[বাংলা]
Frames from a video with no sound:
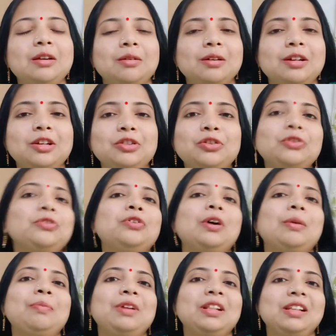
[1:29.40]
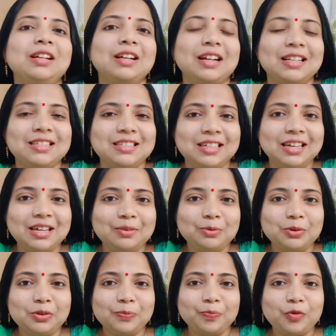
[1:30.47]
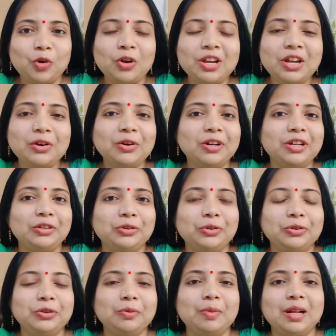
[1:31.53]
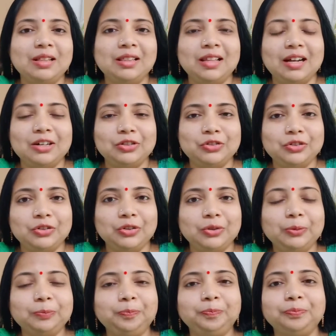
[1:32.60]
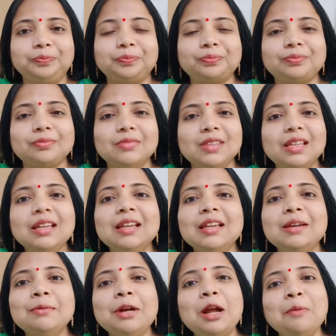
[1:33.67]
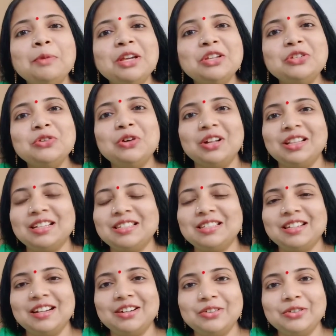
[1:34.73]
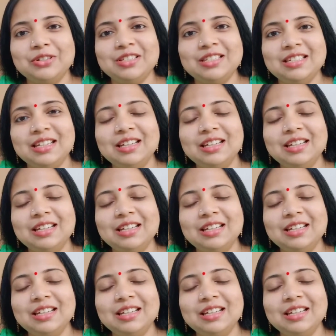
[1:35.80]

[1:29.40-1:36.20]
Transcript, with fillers: কৃতজ্ঞ আপনাদের কাছে এবং অনেক অনেক ধন্যবাদ তার জন্য এবার আমি কিছু কথা শেয়ার করছি